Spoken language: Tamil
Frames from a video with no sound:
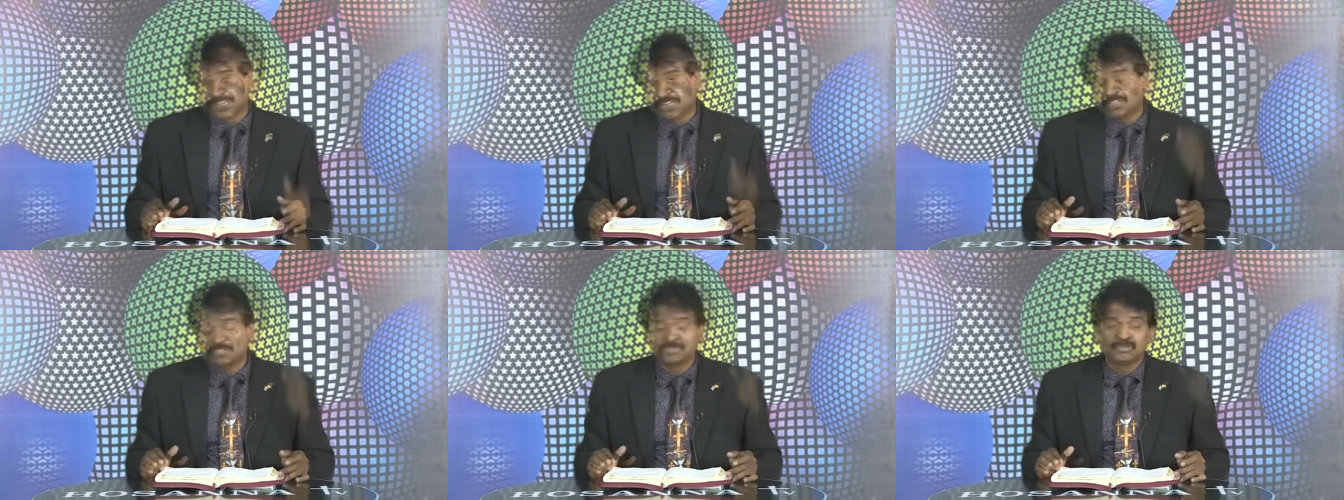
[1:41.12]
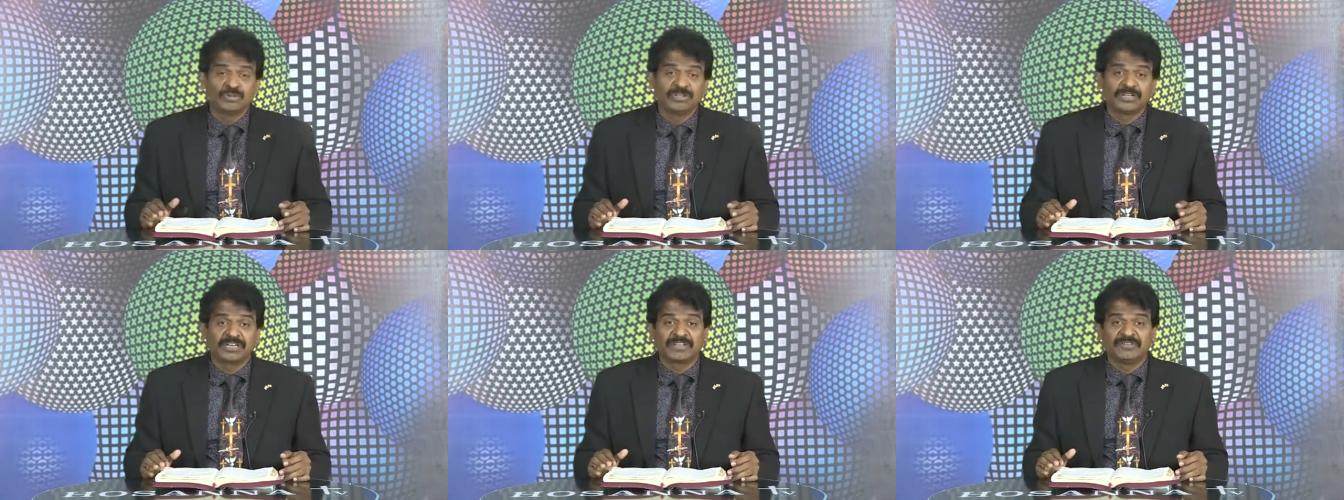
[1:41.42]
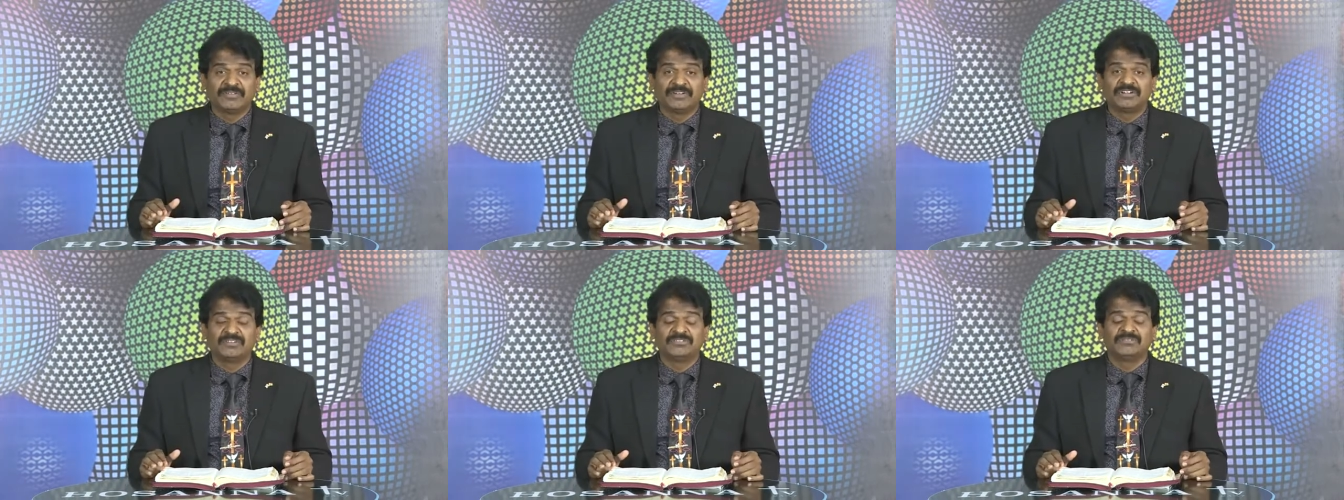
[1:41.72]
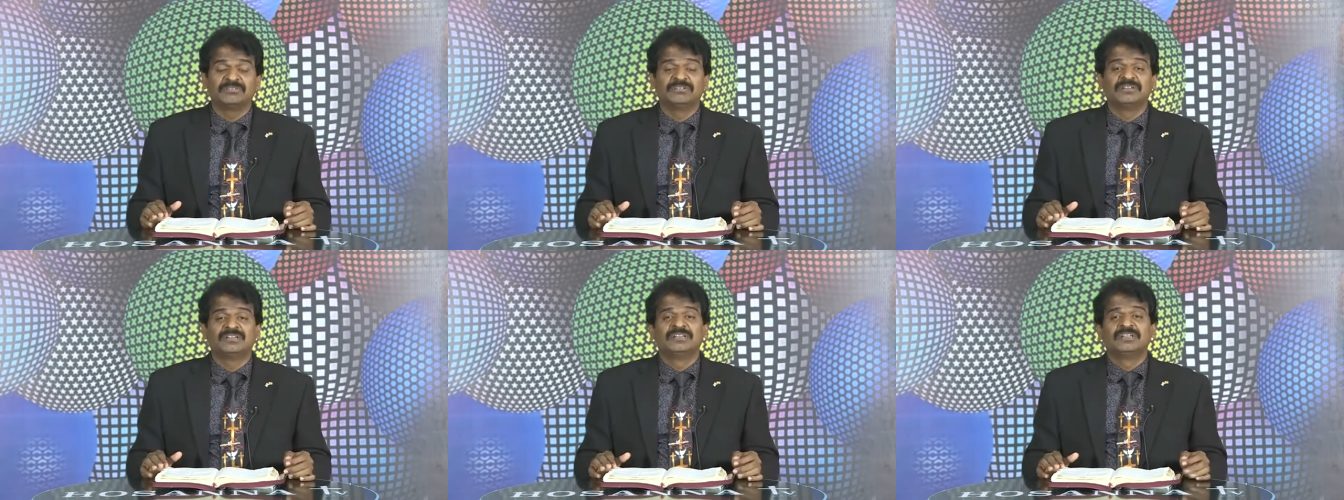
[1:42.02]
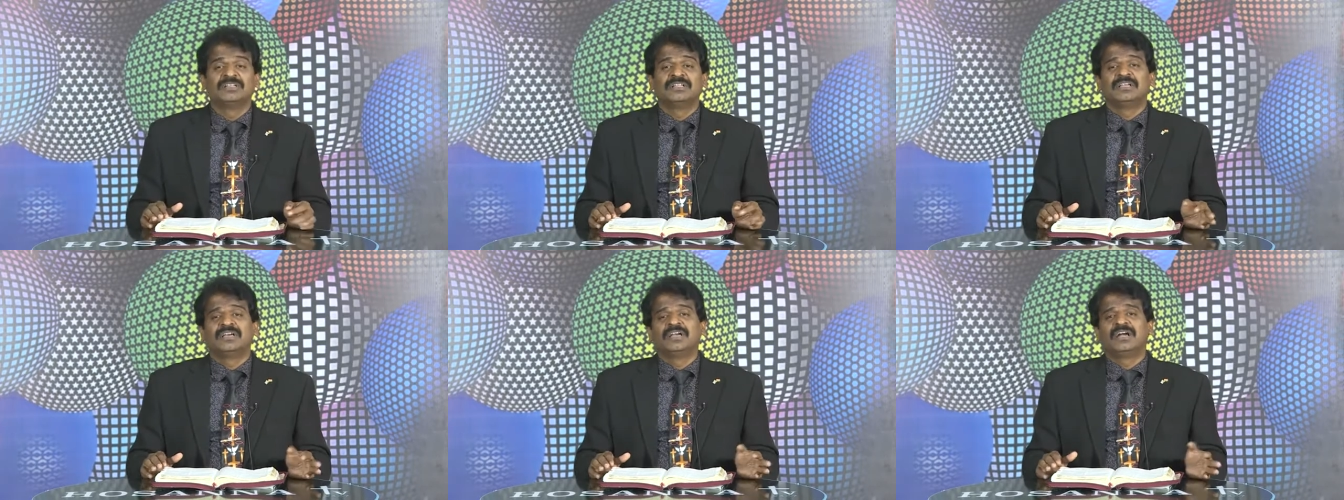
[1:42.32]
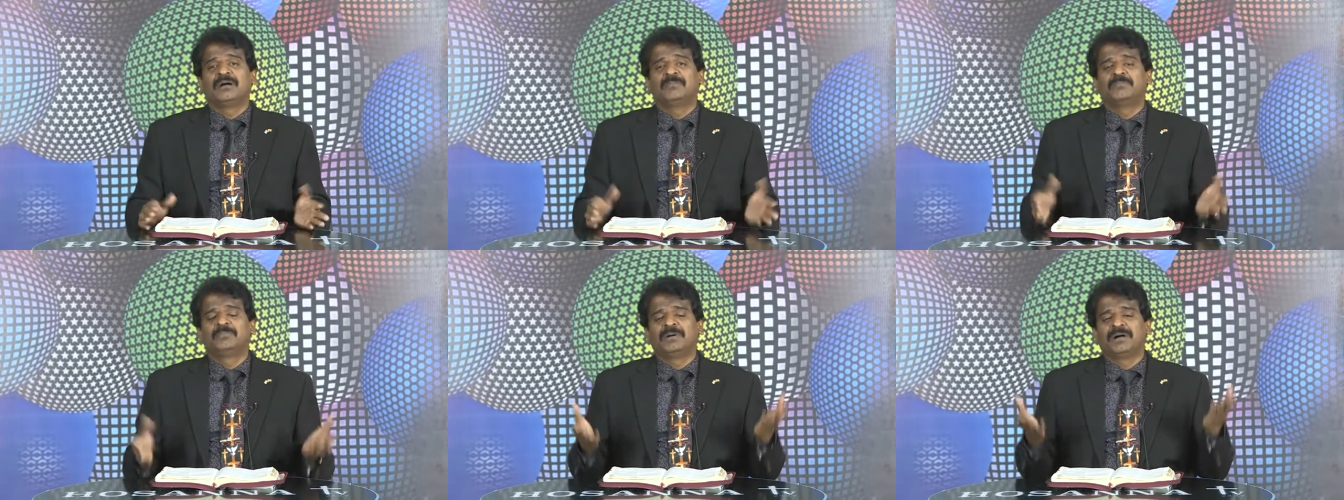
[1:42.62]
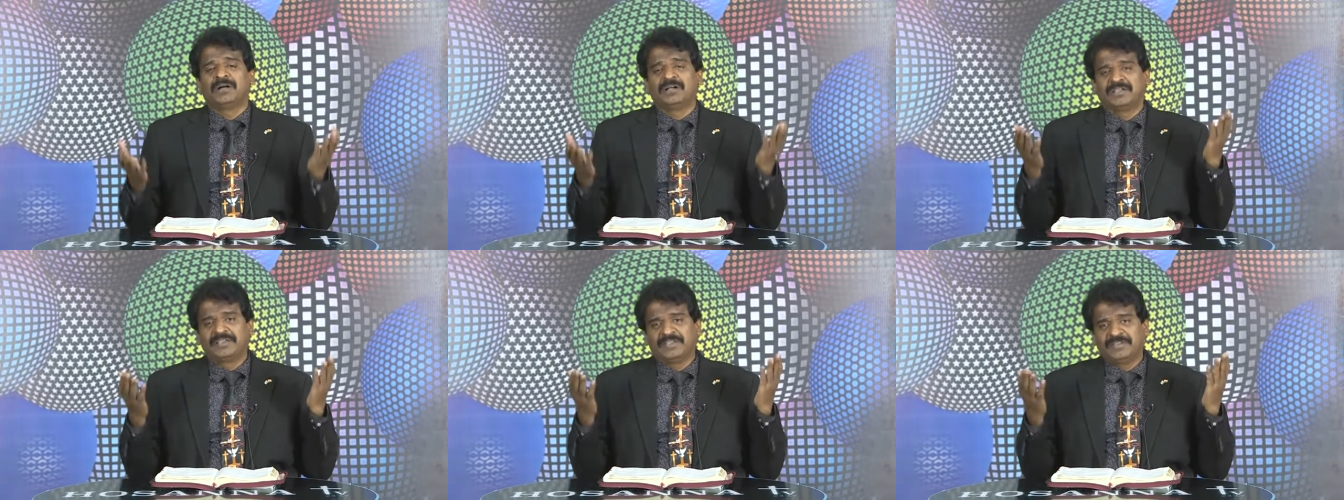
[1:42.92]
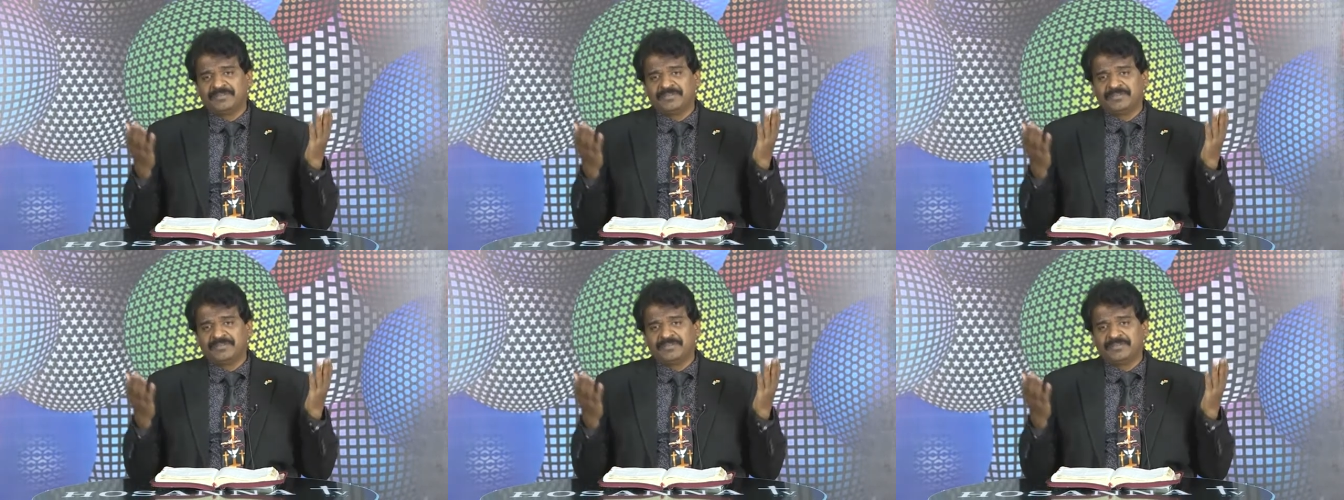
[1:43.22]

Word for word: என்ன சொல்லியிருக்க வேண்டும் அப்பா